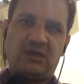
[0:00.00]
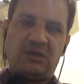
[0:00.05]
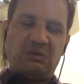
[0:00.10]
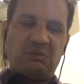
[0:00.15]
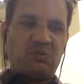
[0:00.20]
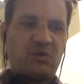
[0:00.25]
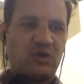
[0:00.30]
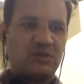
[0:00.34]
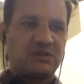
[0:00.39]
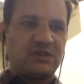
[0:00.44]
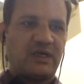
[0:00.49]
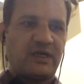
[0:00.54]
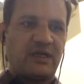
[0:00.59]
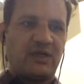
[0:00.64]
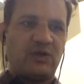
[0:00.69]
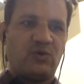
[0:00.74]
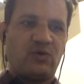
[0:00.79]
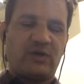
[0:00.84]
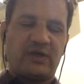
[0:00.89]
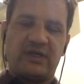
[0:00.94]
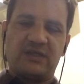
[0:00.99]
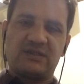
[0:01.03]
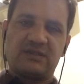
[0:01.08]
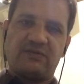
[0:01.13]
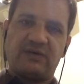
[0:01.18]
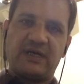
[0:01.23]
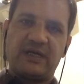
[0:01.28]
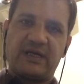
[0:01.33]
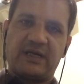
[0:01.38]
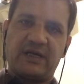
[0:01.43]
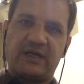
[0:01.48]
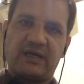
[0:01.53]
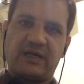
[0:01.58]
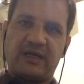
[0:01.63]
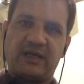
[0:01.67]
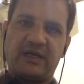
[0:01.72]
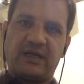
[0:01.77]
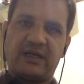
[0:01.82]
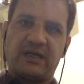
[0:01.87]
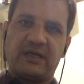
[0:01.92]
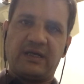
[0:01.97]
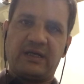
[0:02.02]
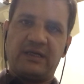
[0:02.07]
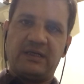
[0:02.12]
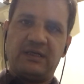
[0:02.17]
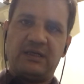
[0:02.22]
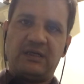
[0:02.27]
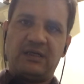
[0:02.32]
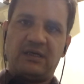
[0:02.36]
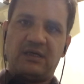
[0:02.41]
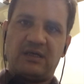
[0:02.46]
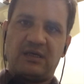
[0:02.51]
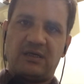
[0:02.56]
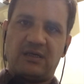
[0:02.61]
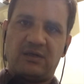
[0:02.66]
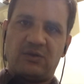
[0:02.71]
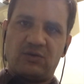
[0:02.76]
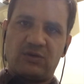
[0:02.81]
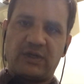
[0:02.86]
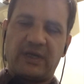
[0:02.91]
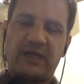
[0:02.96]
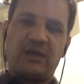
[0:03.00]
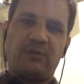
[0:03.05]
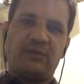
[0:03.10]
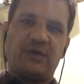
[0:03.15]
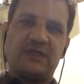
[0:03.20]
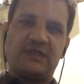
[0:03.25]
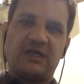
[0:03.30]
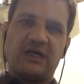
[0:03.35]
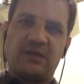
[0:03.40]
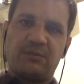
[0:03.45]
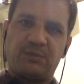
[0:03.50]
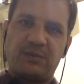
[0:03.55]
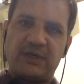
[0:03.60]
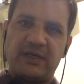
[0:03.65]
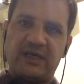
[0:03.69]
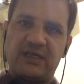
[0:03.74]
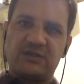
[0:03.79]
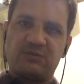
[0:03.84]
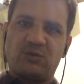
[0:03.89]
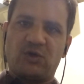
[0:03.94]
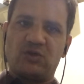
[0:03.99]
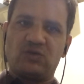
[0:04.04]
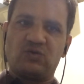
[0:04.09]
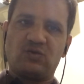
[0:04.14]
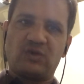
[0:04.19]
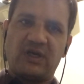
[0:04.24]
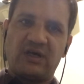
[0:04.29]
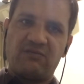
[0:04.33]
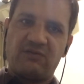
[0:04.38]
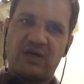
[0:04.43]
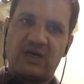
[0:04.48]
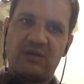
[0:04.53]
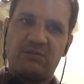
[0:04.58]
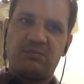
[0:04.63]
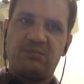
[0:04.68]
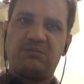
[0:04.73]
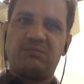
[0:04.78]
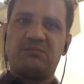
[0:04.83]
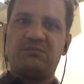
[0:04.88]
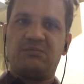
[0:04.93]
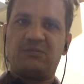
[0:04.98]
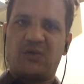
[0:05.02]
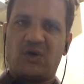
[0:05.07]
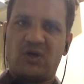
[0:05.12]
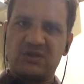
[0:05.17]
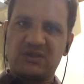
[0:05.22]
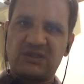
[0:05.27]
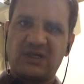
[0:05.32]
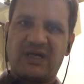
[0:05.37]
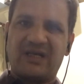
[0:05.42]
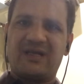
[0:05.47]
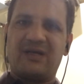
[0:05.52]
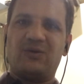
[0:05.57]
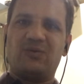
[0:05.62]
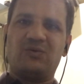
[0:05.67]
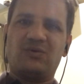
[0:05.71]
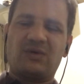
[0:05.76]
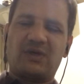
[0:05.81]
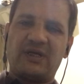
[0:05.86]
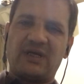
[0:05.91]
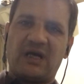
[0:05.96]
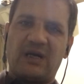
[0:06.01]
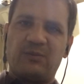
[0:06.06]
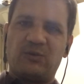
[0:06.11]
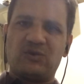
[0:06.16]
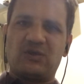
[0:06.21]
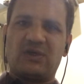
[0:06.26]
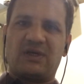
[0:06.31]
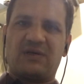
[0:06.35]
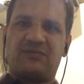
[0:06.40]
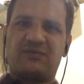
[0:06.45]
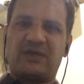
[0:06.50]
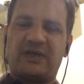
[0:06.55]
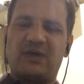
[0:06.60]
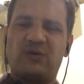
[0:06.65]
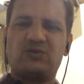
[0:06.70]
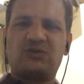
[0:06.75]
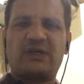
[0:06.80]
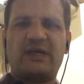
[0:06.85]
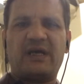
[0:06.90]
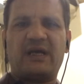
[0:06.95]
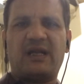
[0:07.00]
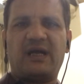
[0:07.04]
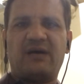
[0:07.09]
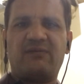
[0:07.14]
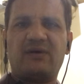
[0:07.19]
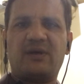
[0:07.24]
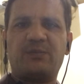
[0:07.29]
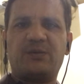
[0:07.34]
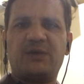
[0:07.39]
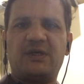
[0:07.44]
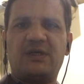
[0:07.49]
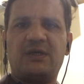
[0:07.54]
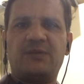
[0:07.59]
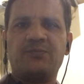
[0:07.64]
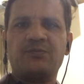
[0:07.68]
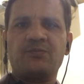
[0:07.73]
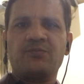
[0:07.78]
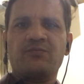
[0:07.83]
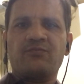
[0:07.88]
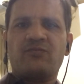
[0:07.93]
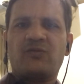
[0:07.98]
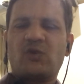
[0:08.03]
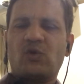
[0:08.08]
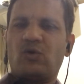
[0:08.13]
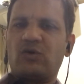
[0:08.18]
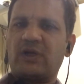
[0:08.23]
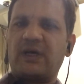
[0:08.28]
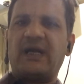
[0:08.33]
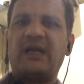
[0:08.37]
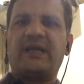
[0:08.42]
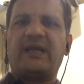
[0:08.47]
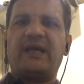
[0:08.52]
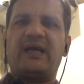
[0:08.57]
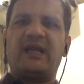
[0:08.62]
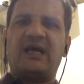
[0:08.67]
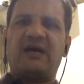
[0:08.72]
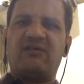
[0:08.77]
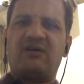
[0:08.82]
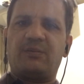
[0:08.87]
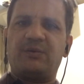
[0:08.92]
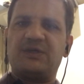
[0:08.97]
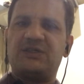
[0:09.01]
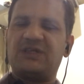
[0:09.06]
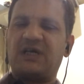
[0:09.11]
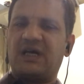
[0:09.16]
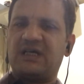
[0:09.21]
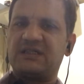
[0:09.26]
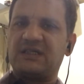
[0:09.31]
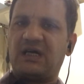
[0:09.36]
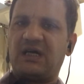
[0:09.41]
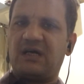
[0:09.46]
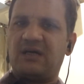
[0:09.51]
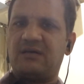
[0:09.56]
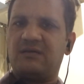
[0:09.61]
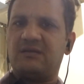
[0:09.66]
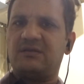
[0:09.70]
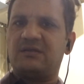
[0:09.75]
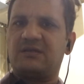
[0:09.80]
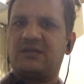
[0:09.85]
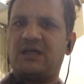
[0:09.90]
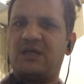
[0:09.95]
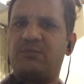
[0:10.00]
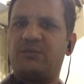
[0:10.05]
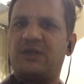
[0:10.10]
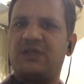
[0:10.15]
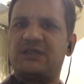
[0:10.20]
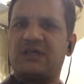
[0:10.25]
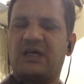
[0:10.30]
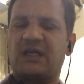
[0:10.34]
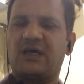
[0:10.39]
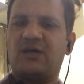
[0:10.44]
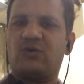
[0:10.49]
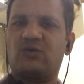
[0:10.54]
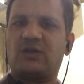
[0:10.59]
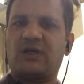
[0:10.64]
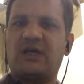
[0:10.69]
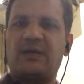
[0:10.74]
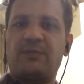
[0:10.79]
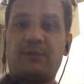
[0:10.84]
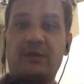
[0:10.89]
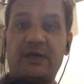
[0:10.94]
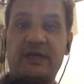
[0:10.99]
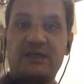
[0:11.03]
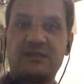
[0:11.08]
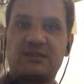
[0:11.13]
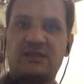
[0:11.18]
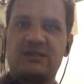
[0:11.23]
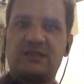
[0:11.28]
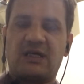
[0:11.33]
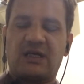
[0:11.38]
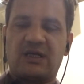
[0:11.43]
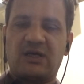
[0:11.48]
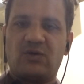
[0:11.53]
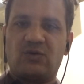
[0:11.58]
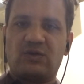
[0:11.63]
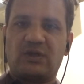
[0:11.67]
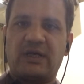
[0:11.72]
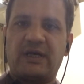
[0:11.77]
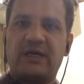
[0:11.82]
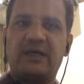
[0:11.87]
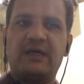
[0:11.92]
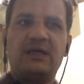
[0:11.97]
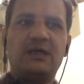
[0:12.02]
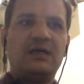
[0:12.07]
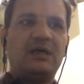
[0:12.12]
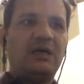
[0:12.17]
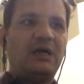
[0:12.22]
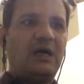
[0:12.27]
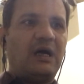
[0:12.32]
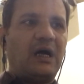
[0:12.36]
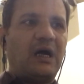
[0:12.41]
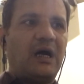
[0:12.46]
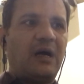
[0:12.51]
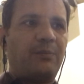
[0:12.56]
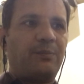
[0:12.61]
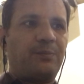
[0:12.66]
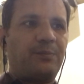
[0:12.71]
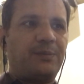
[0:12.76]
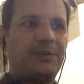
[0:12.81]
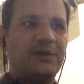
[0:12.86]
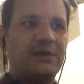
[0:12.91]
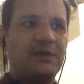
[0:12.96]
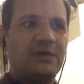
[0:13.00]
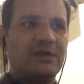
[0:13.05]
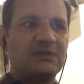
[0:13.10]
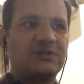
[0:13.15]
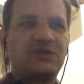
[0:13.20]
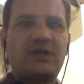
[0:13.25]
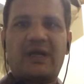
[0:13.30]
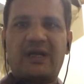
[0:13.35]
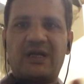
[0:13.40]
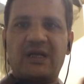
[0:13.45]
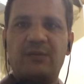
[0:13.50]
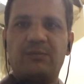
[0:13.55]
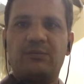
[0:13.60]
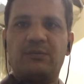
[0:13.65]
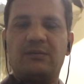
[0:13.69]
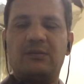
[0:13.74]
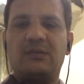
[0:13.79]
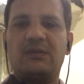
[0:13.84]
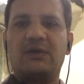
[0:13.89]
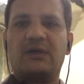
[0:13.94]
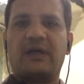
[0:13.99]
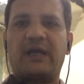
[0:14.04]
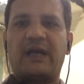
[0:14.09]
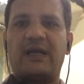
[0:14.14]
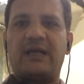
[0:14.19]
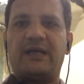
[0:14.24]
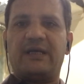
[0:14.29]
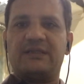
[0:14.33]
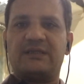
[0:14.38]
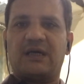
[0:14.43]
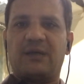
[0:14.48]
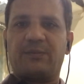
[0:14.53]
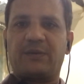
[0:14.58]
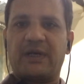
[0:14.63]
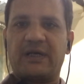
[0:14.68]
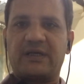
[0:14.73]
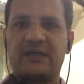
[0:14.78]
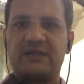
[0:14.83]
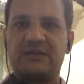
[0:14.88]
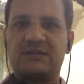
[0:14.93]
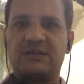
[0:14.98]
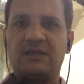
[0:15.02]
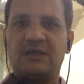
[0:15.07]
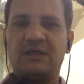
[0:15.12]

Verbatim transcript: बहुत सारे लोग ये सवाल कर रहे हैं कि होटल में जहाँ प्लेयर्स मौजूद हैं वहाँ बहुत सारे लोगों की आमद रफ्त है उसके अलावा भी होटल के अलावा भी जहाँ जहाँ टीम ने जाना होता है प्लेयर्स ने जाना होता है आप स्टेडियम कह लें जहाँ प्रैक्टिस